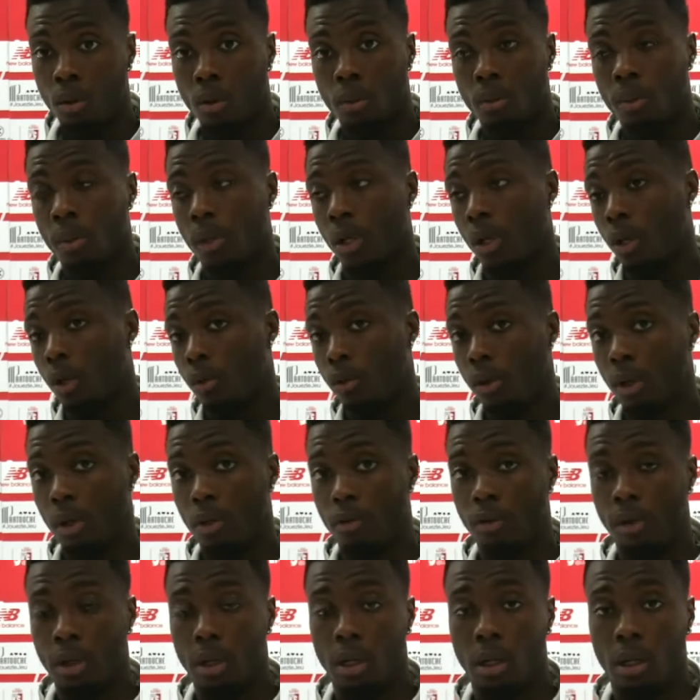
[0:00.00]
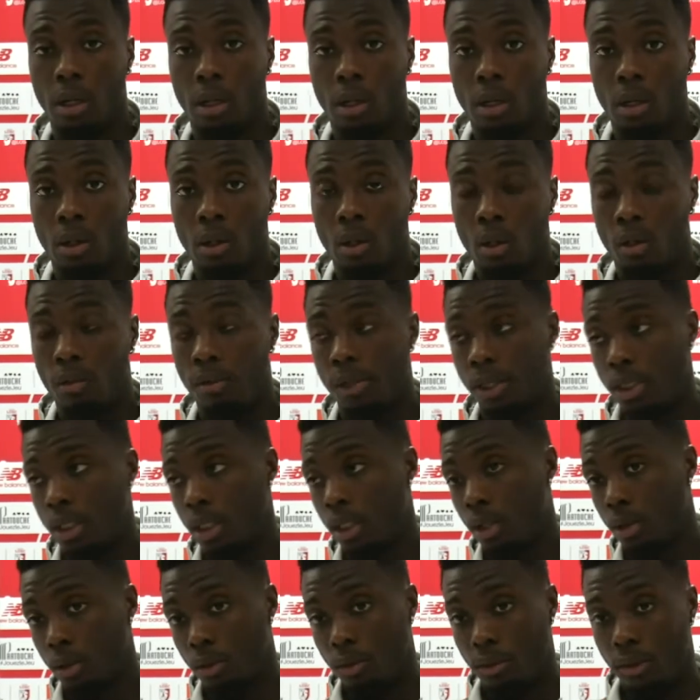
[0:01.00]
Maintenant, voilà, on va, on va
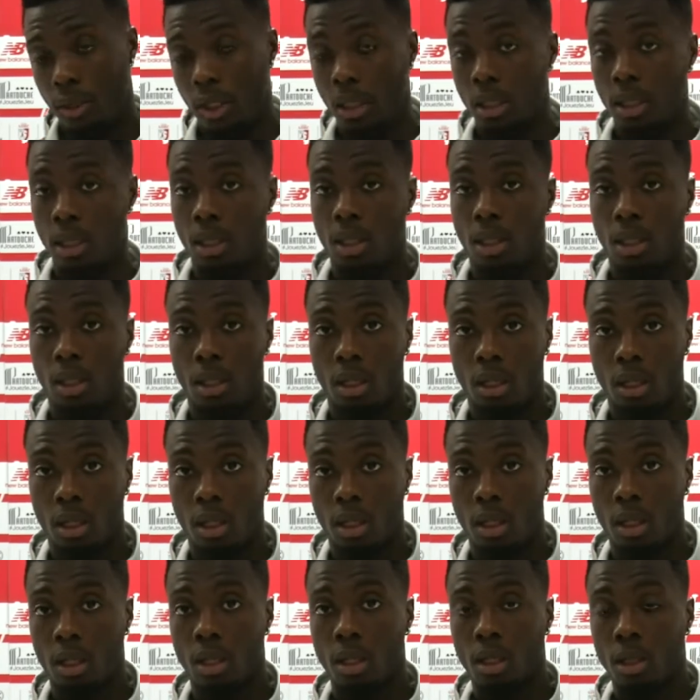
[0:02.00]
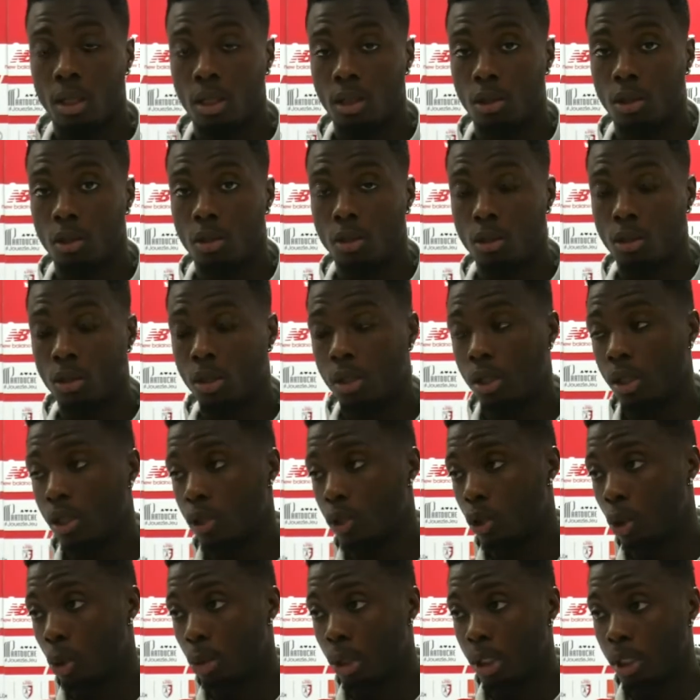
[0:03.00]
essayer de relever la tête et, se concentrer
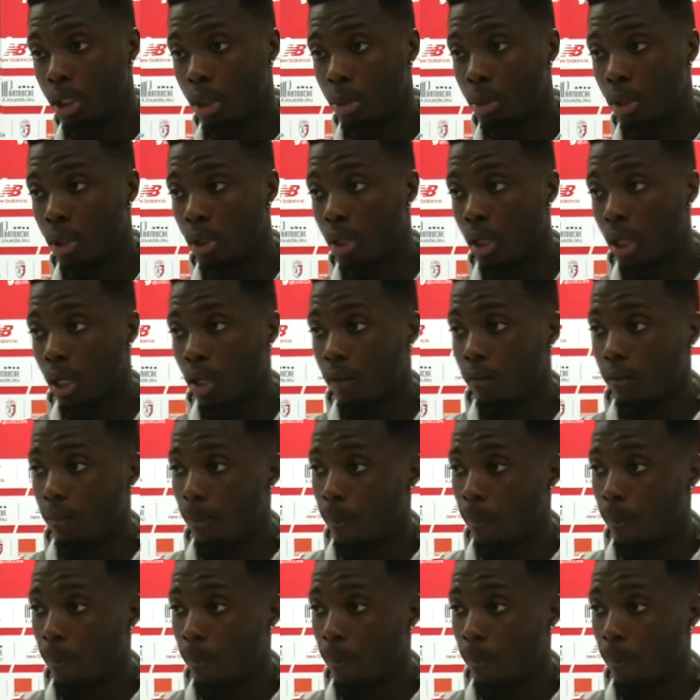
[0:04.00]
sur le match d'Amiens qui arrive.